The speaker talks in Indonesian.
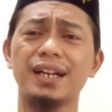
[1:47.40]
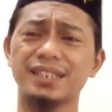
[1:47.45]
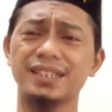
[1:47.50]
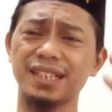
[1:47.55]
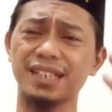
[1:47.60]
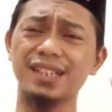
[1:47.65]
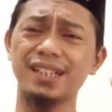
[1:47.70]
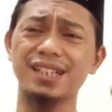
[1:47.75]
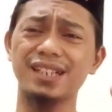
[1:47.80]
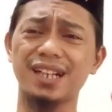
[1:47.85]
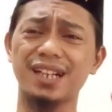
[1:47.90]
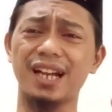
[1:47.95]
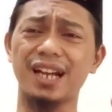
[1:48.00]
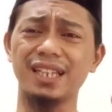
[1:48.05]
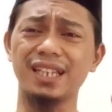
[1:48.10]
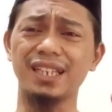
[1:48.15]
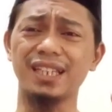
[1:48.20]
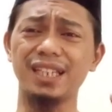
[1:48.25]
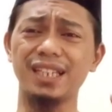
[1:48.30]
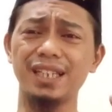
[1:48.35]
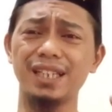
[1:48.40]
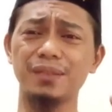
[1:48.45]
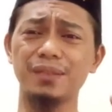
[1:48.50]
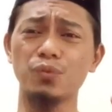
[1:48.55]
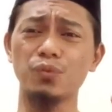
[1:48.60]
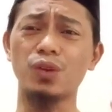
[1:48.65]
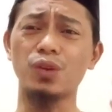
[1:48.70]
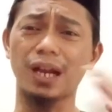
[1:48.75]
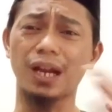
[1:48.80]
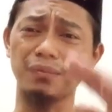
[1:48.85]
sedekah ini
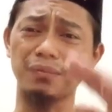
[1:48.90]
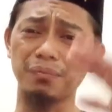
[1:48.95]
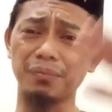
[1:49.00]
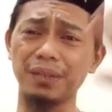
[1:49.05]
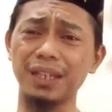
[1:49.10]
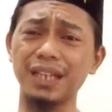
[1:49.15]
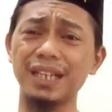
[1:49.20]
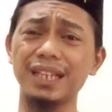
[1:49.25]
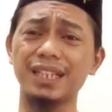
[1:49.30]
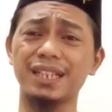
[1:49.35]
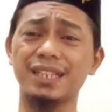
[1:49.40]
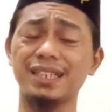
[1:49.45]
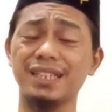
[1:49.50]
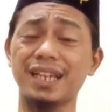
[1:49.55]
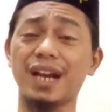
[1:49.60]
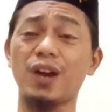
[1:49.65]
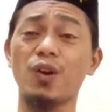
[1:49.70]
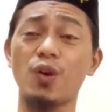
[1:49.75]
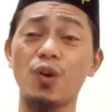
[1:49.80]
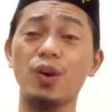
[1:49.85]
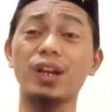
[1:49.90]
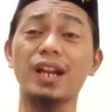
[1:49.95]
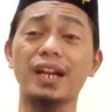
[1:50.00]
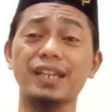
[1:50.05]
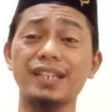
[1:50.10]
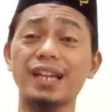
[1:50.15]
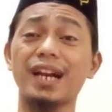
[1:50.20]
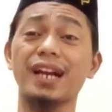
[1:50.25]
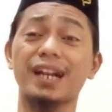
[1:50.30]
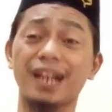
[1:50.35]
bukan miliknya
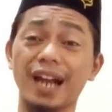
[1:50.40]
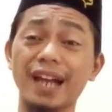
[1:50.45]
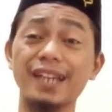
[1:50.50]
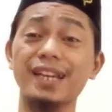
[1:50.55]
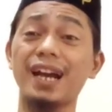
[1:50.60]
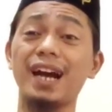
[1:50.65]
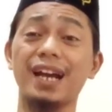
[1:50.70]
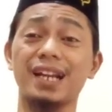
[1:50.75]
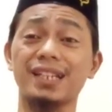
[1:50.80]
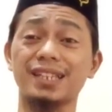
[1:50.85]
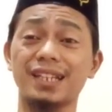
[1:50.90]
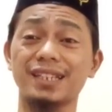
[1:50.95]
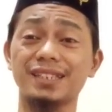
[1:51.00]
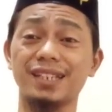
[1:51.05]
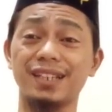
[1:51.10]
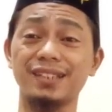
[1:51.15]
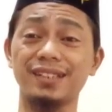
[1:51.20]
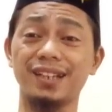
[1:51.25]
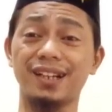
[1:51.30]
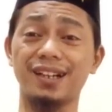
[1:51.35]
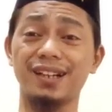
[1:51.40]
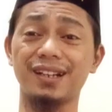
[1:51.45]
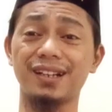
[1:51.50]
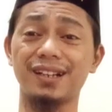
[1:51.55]
orang yang kaya harta saja,